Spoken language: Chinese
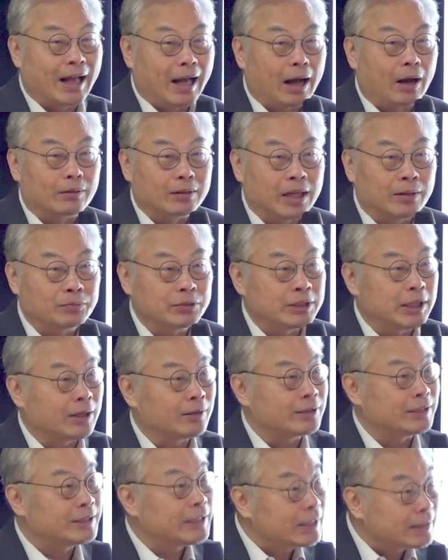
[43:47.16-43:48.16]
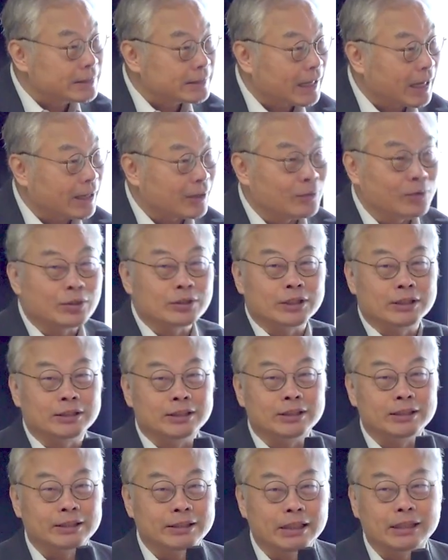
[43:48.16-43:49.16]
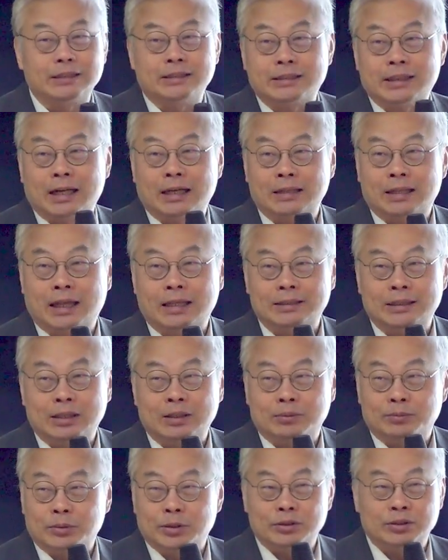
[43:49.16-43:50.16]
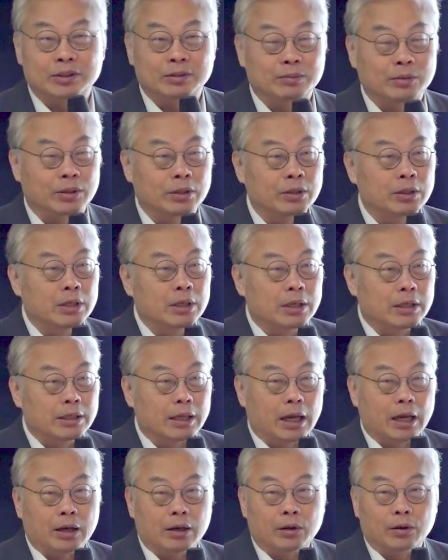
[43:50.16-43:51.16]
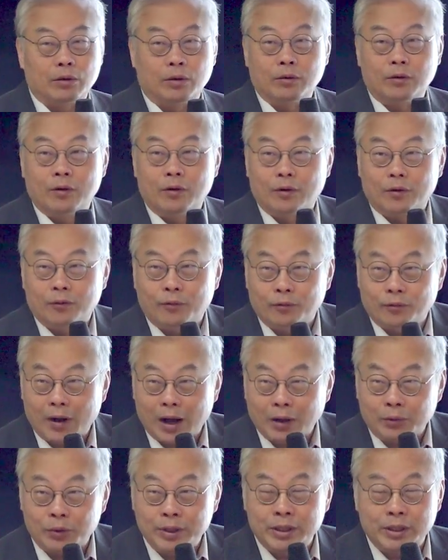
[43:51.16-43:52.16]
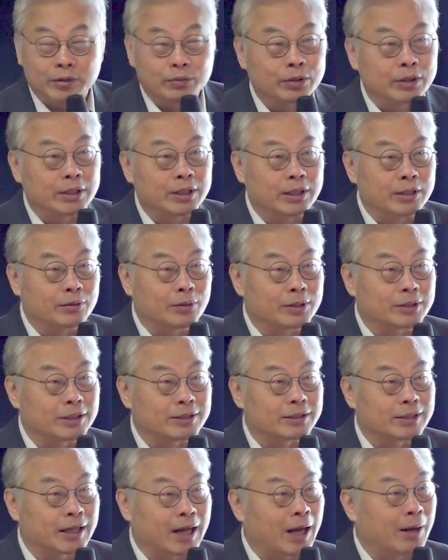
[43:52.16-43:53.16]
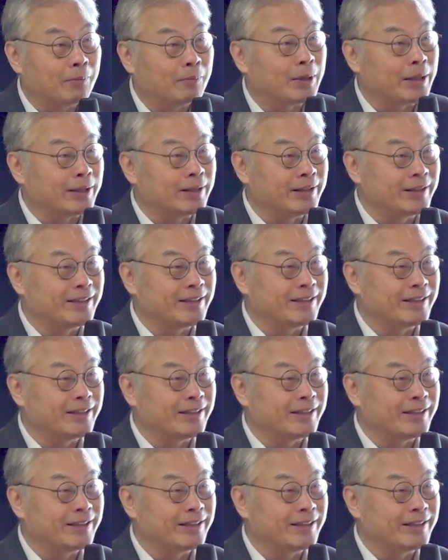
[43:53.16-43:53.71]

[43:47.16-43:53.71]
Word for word: 好，那不知道现场或者是线上大家有没有什么？要发问的问题或者是 comment，